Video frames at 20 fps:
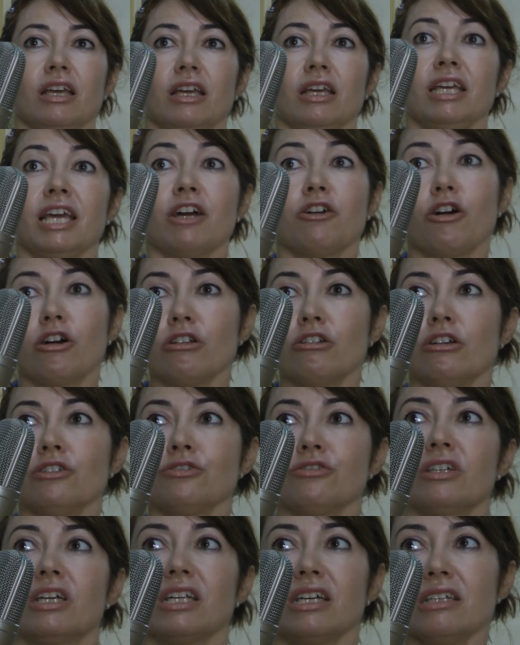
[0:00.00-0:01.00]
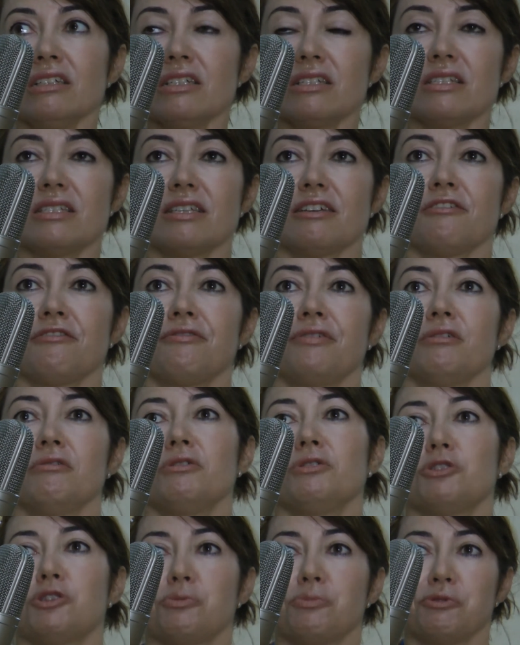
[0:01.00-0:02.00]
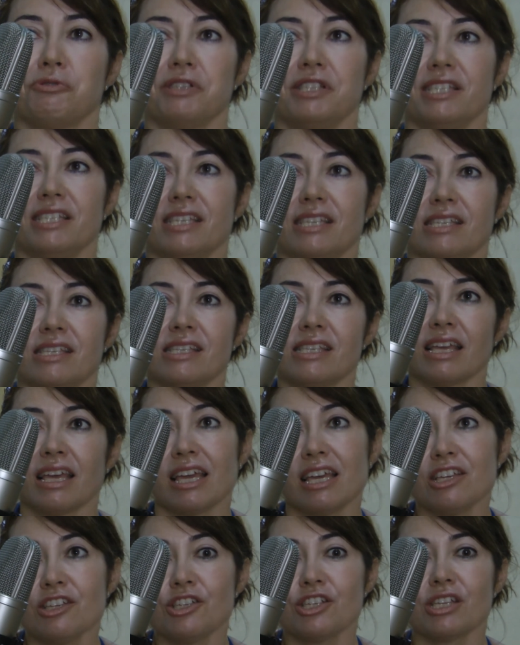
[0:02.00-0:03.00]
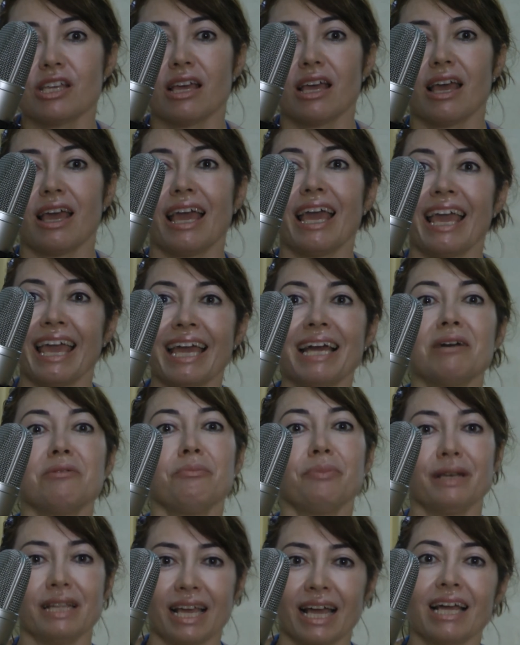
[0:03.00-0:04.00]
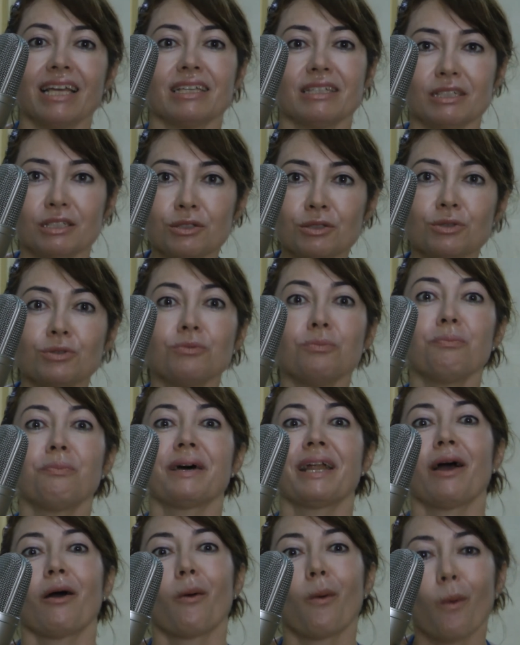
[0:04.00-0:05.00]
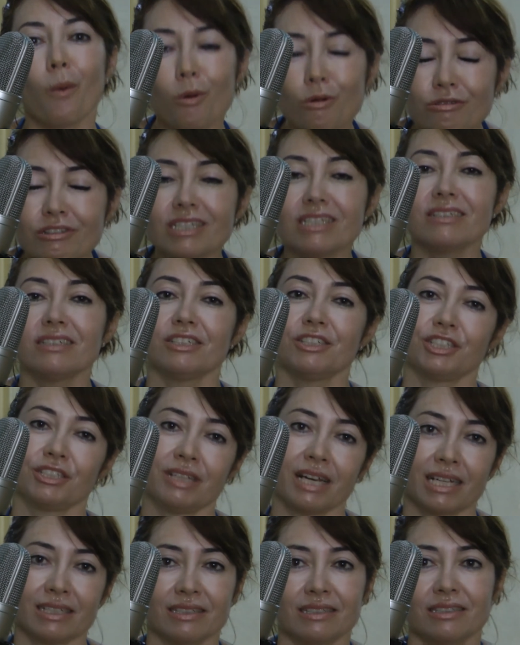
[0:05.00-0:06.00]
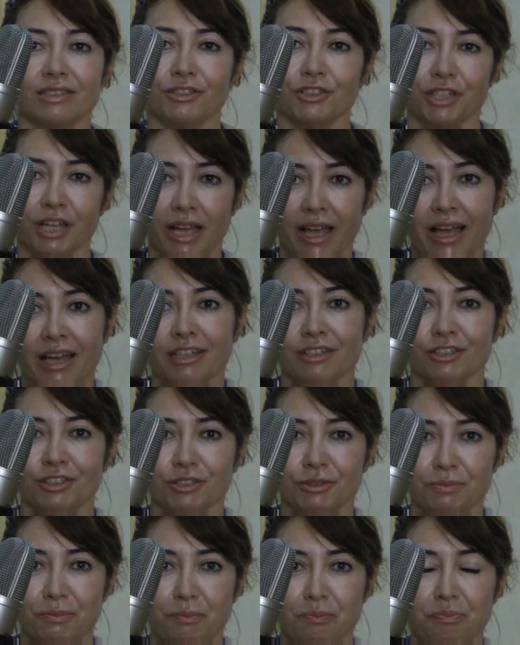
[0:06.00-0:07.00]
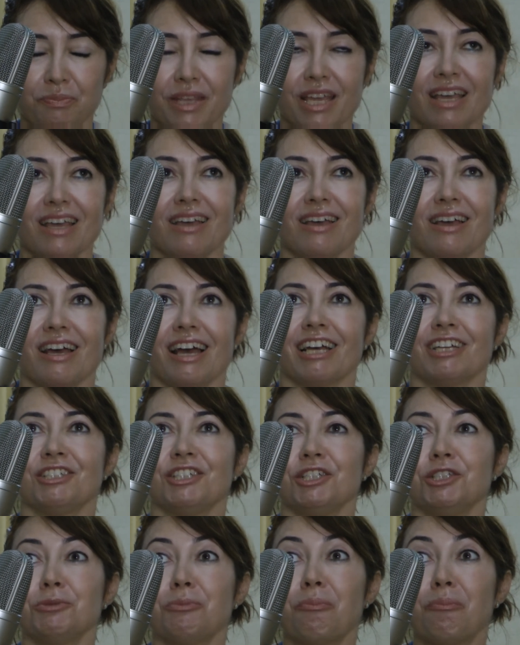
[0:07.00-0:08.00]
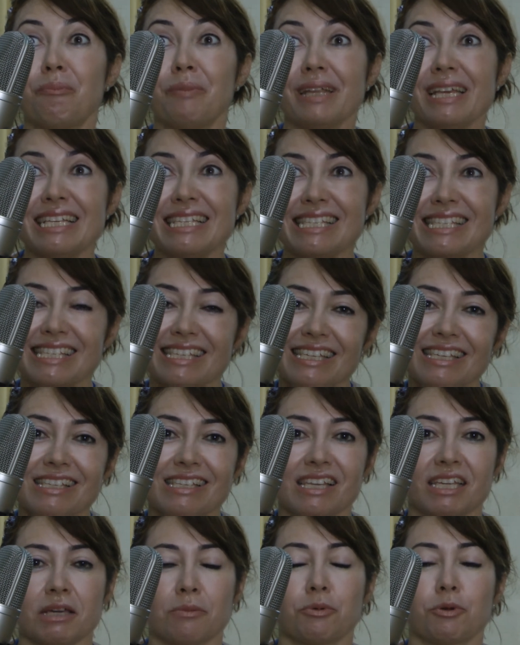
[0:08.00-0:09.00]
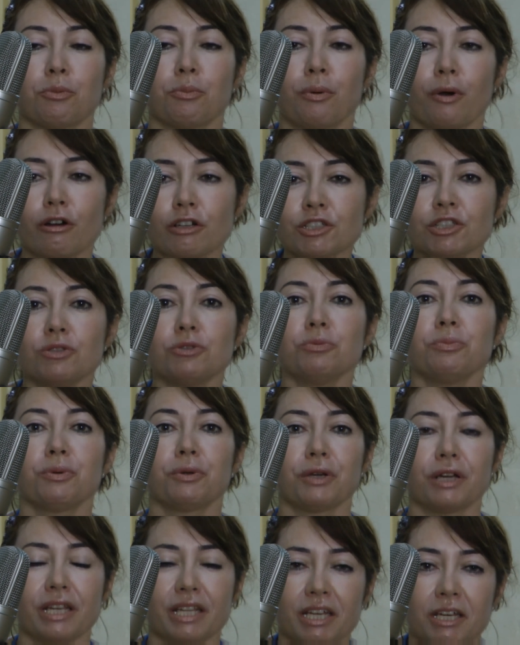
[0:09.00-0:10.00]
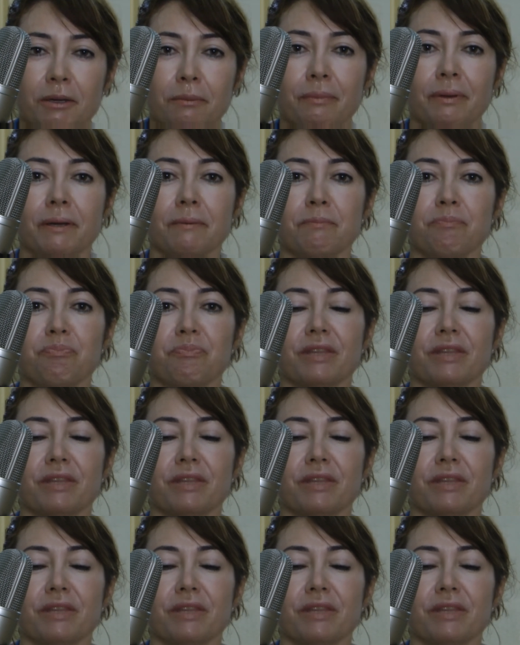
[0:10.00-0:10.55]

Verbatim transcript: E agora o nosso grande desafio em 2016 é ampliar isso para outras entidades sindicais. A gente precisa que a proposta do programa